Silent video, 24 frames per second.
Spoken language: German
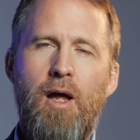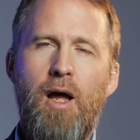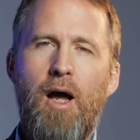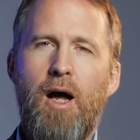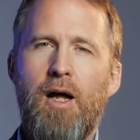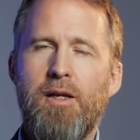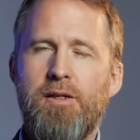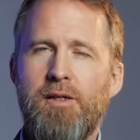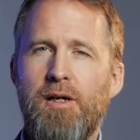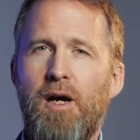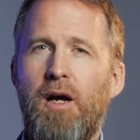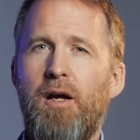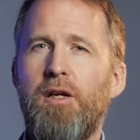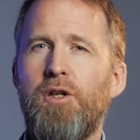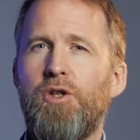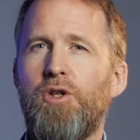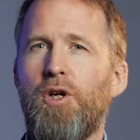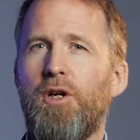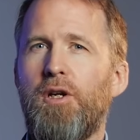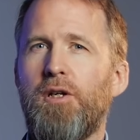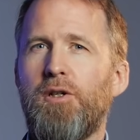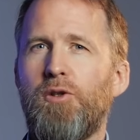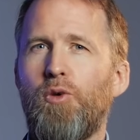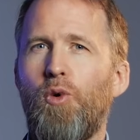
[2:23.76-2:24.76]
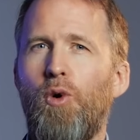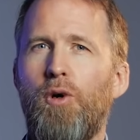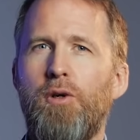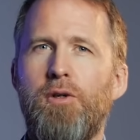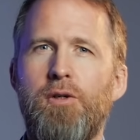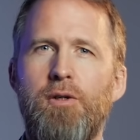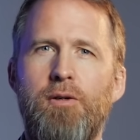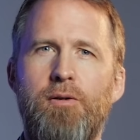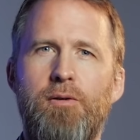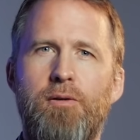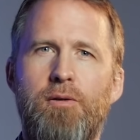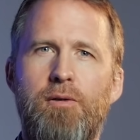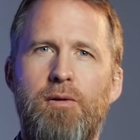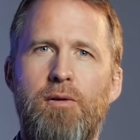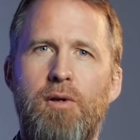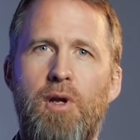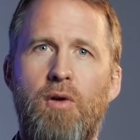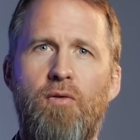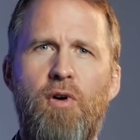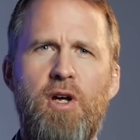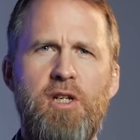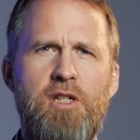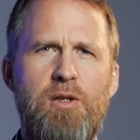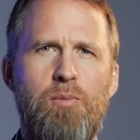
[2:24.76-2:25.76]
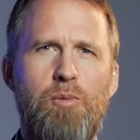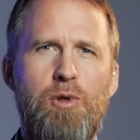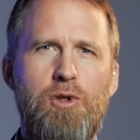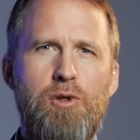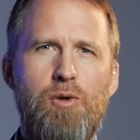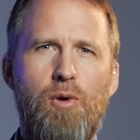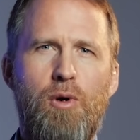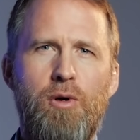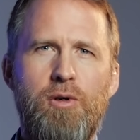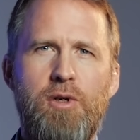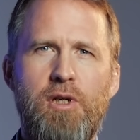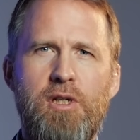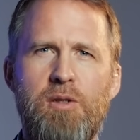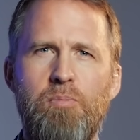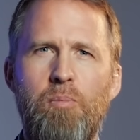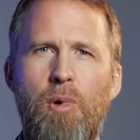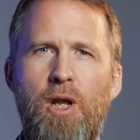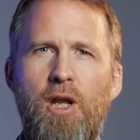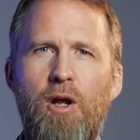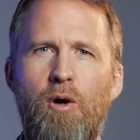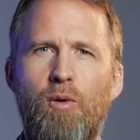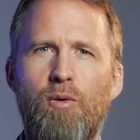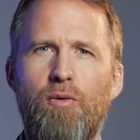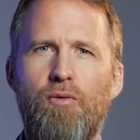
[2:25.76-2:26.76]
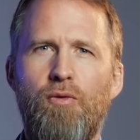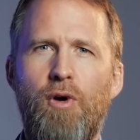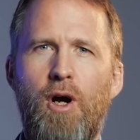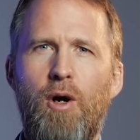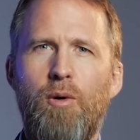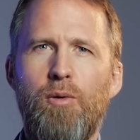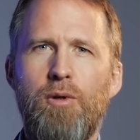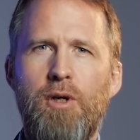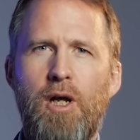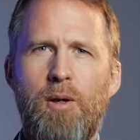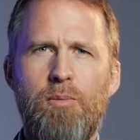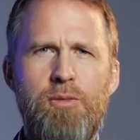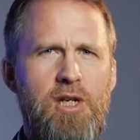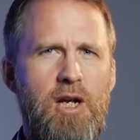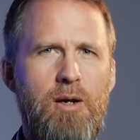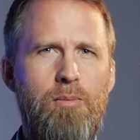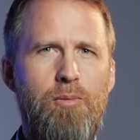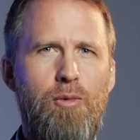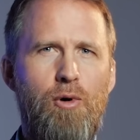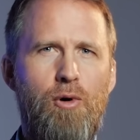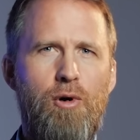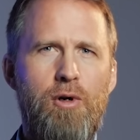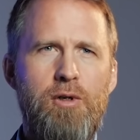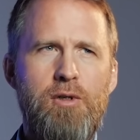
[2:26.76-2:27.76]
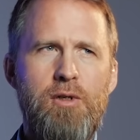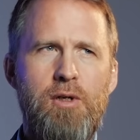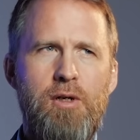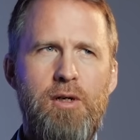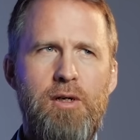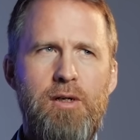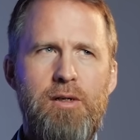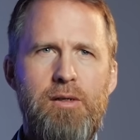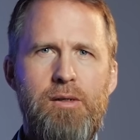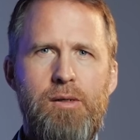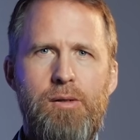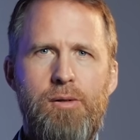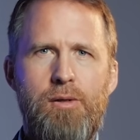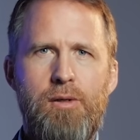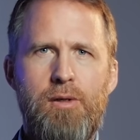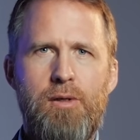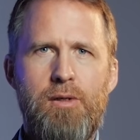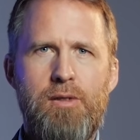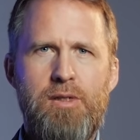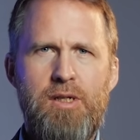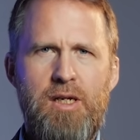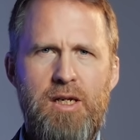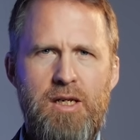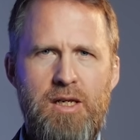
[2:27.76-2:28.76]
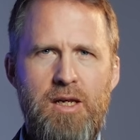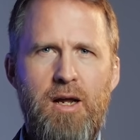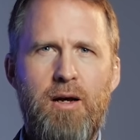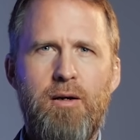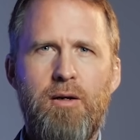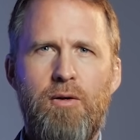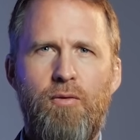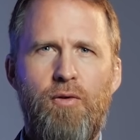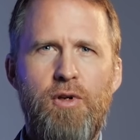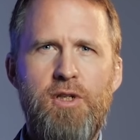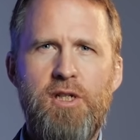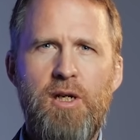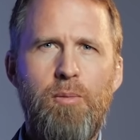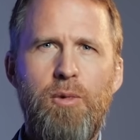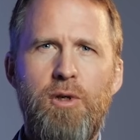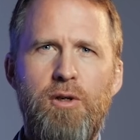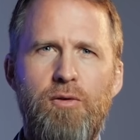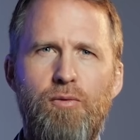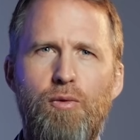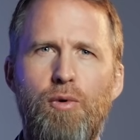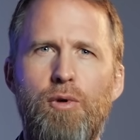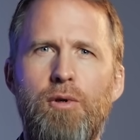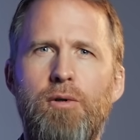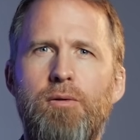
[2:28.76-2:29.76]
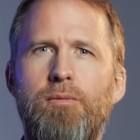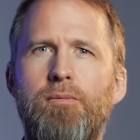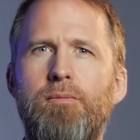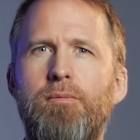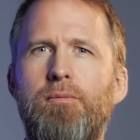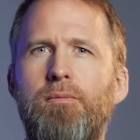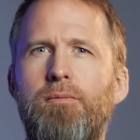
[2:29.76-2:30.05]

Als Aisha das hörte, da war sie besorgt, dass Männer und Frauen am selben Ort sich nackt versammeln würden